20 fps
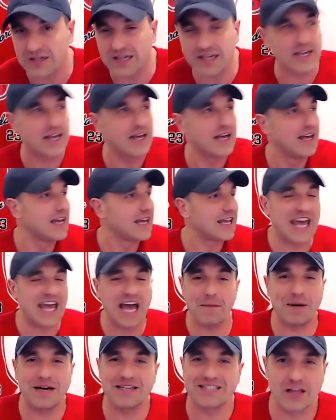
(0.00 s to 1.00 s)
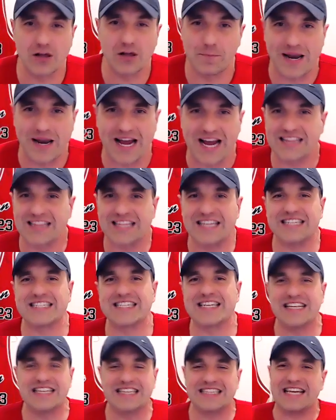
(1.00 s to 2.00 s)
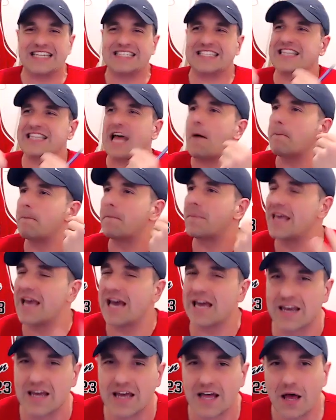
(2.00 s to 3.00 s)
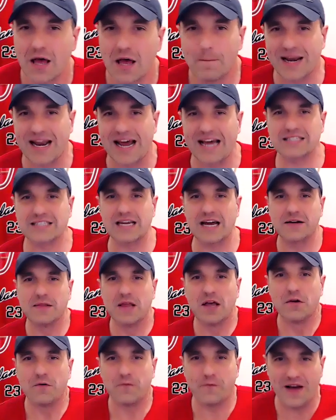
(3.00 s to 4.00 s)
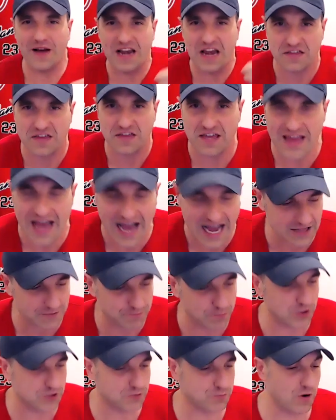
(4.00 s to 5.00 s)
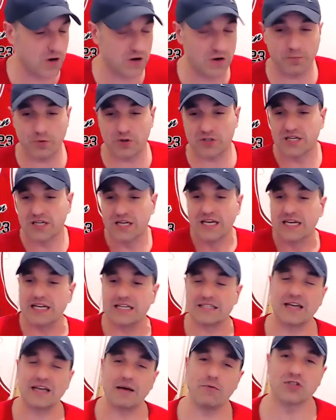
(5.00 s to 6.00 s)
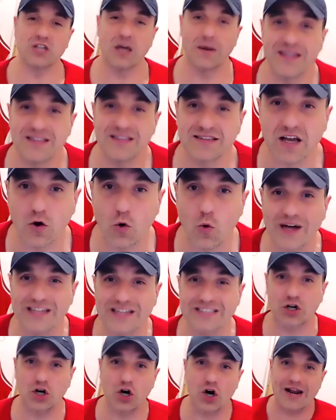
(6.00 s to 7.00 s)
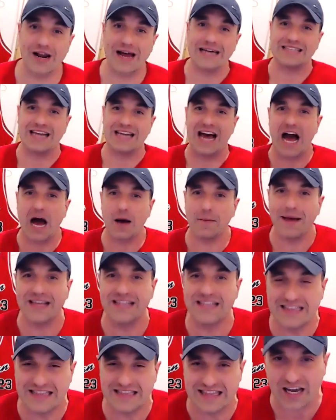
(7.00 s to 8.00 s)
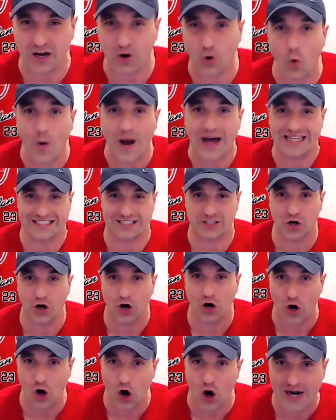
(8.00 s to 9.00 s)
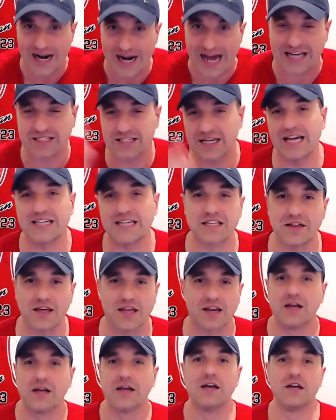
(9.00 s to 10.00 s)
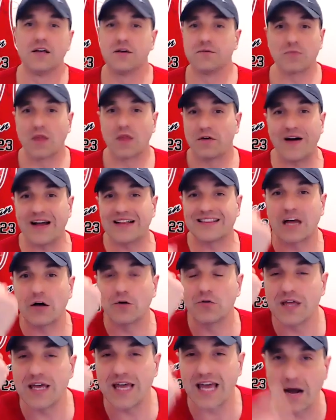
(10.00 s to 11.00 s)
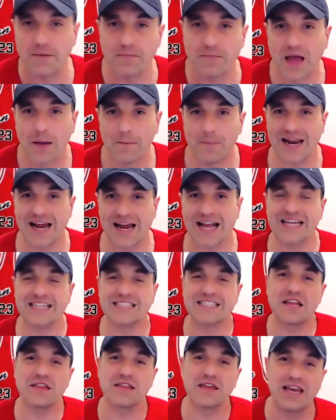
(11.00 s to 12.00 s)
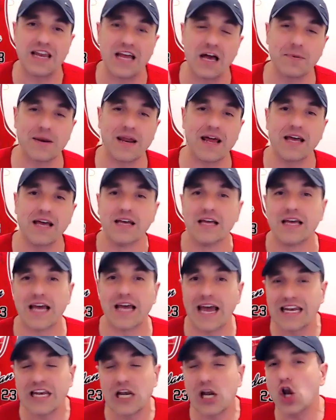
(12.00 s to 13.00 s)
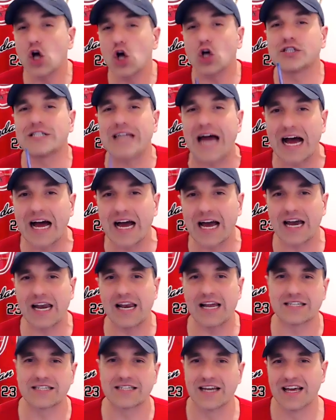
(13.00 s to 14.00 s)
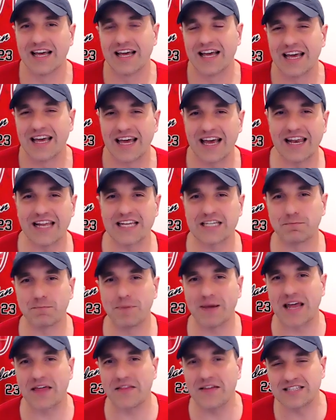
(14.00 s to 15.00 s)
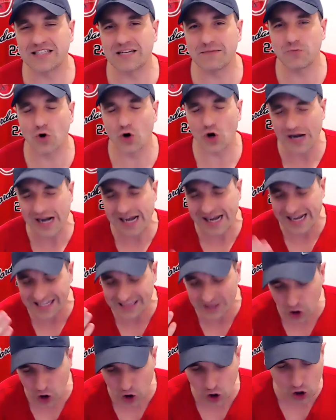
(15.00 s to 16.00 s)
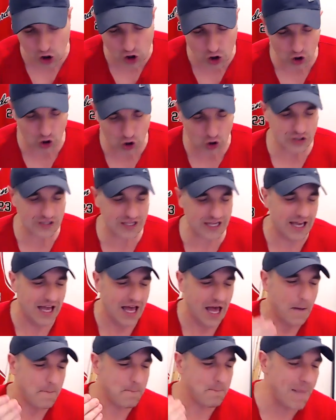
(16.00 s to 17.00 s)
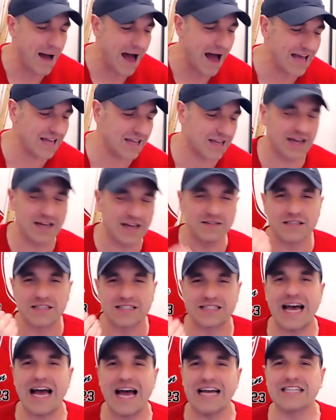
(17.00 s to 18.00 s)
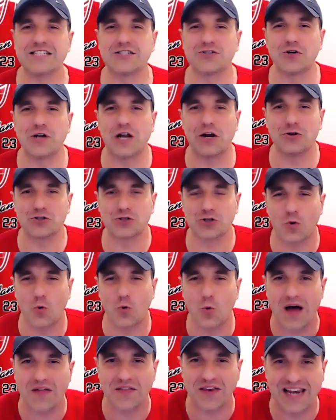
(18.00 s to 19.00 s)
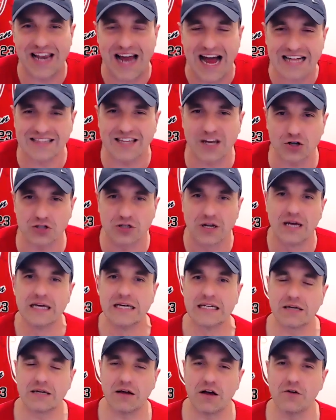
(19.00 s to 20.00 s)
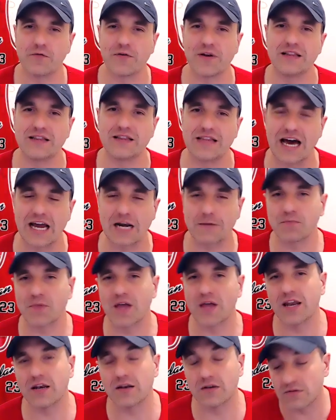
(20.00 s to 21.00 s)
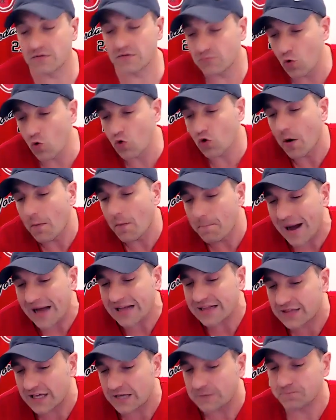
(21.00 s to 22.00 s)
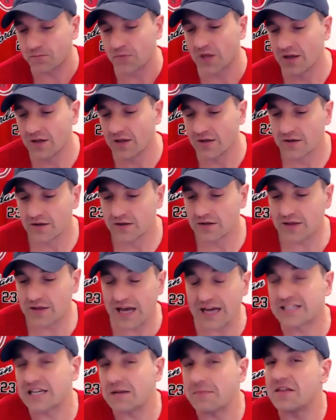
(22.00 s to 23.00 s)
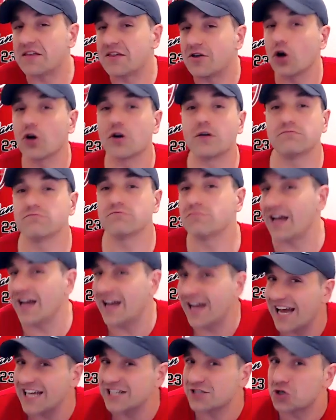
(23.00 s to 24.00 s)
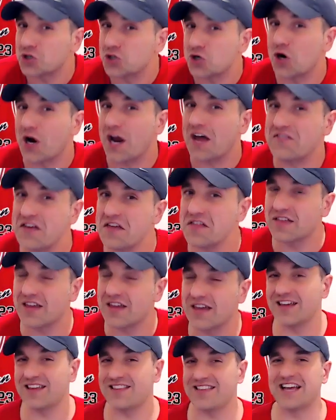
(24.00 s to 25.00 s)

¿Qué, ha pasado para que te sientas tan bien? para esa felicidad. Pues bueno, pues estamos a 24 horas, a 24 horas, es decir, falta un día para que se celebre en Los Ángeles el esperadísimo retorno de Mike Tyson a los cuadriláteros. Se va a enfrentar en un combate de exhibición. Eso es lo que dicen, ¿eh?